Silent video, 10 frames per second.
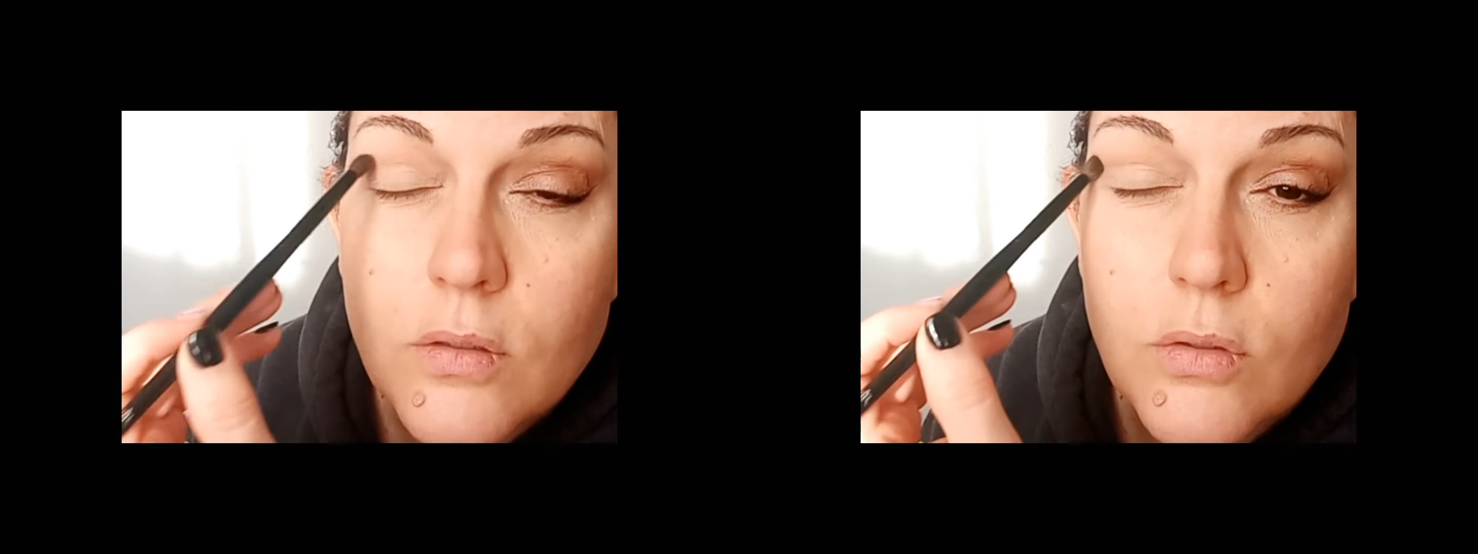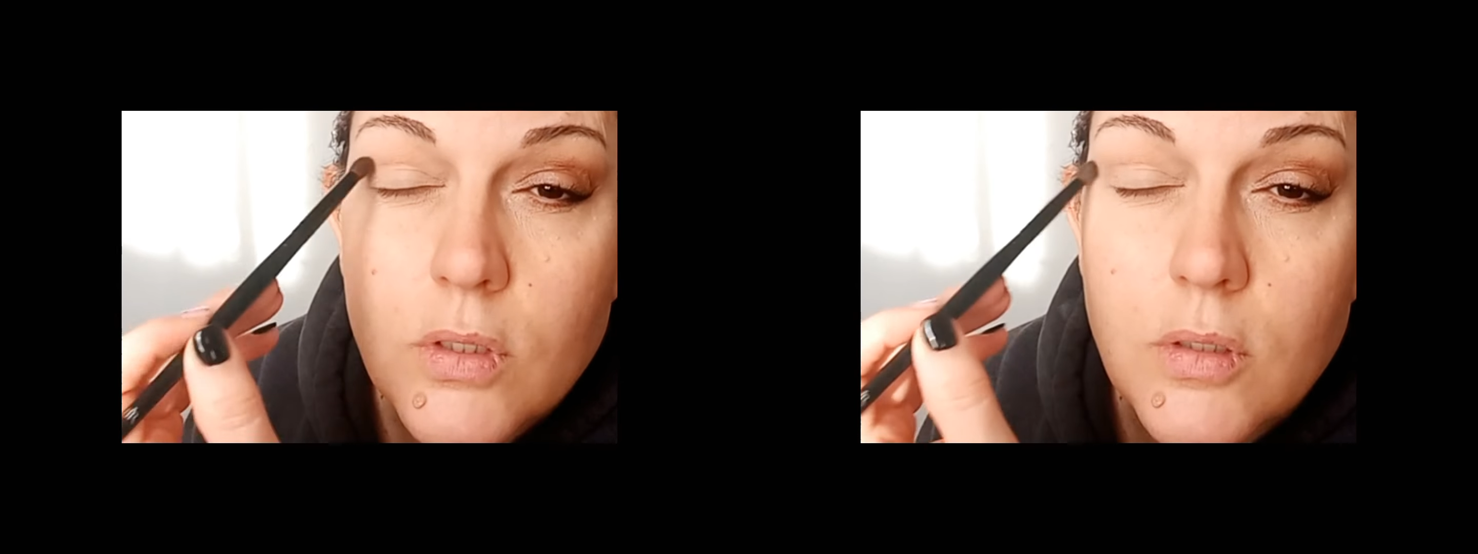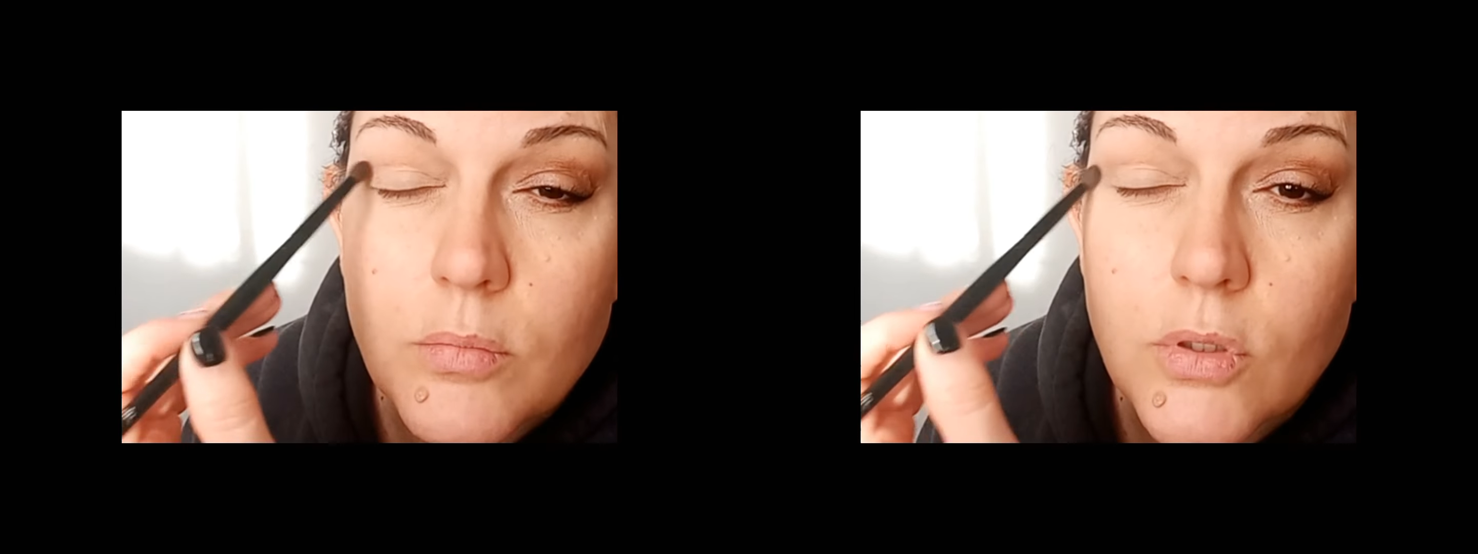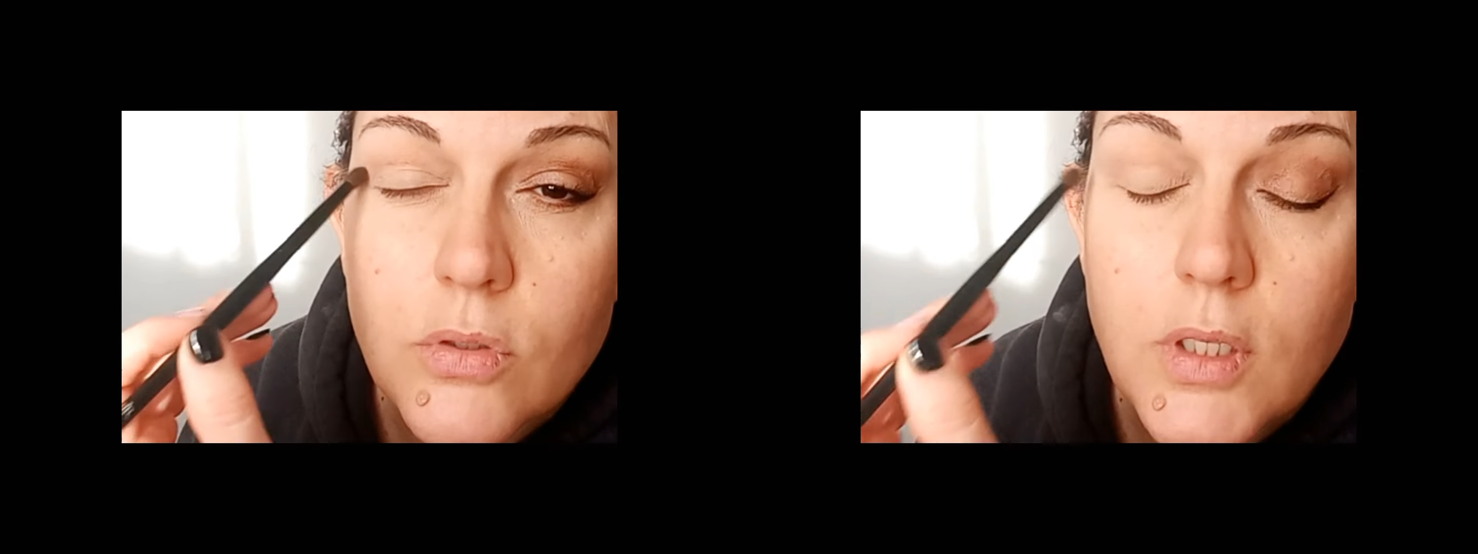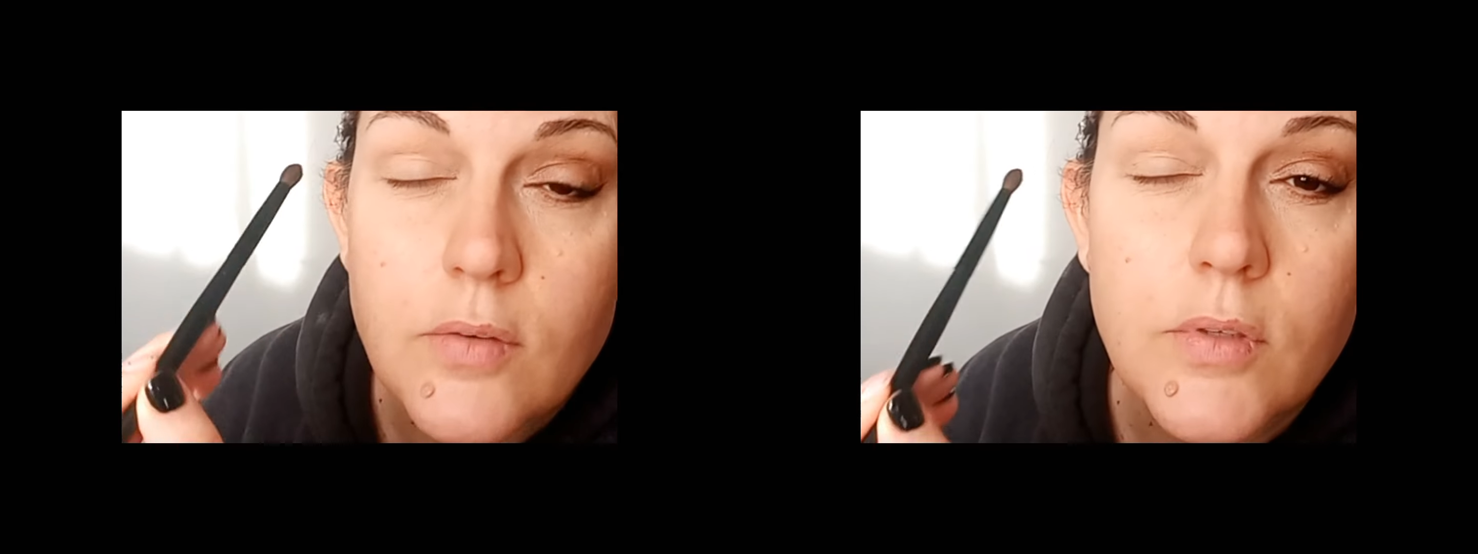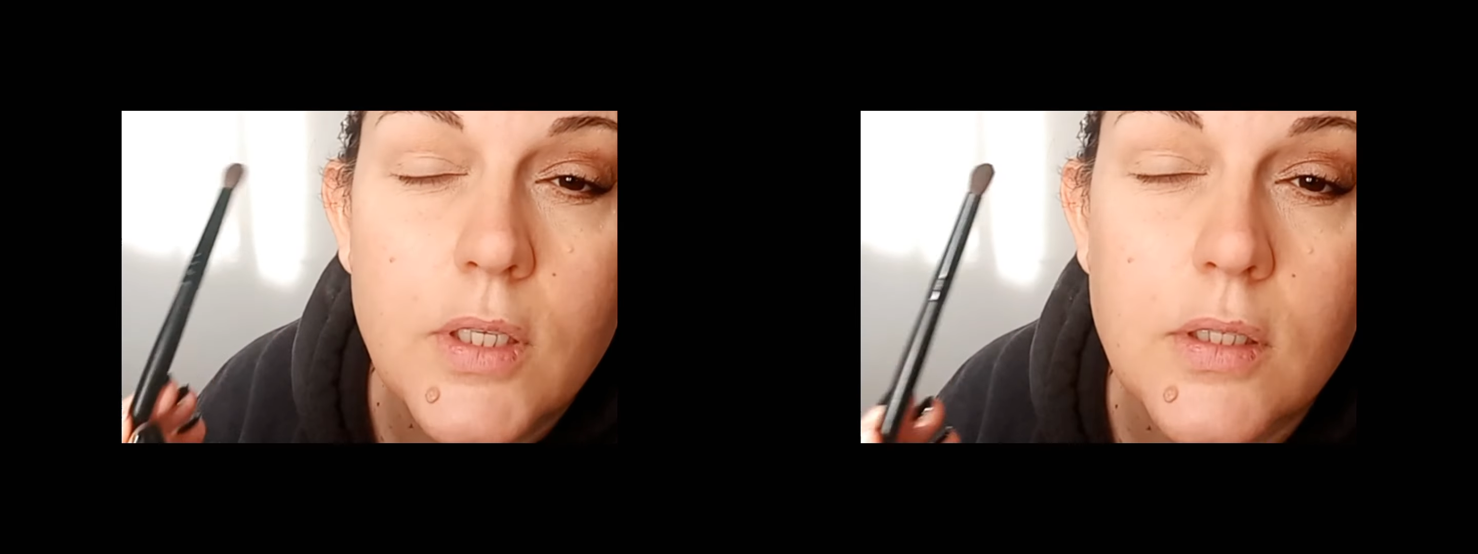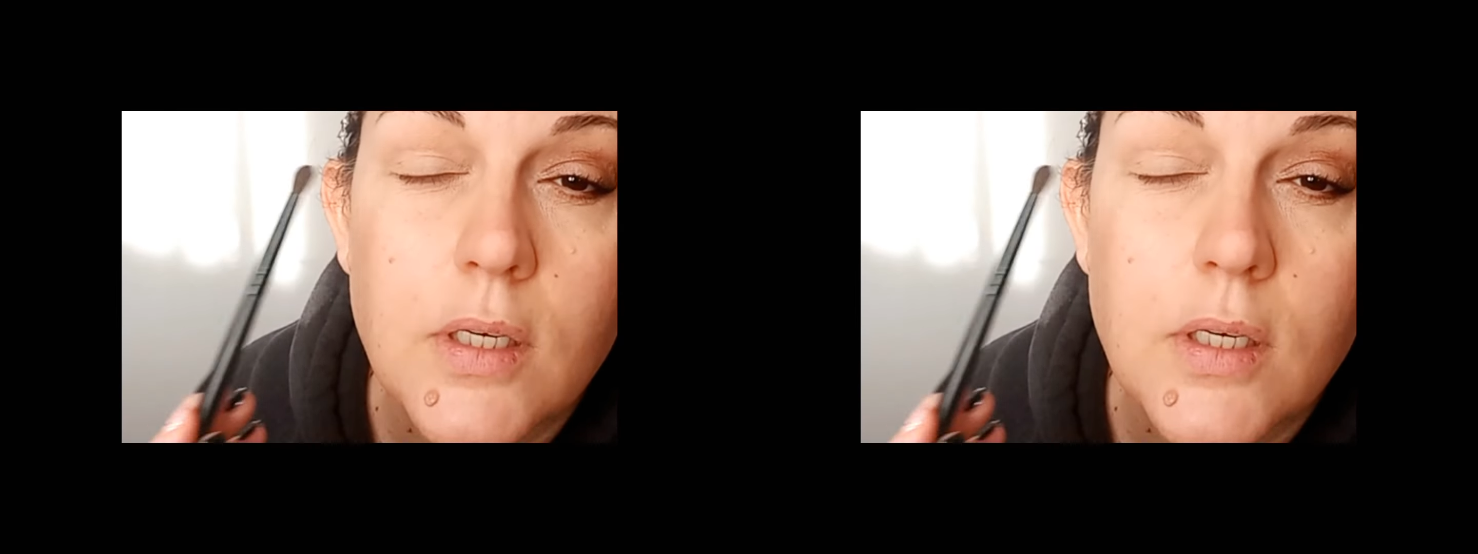quindi in modo da, vedete,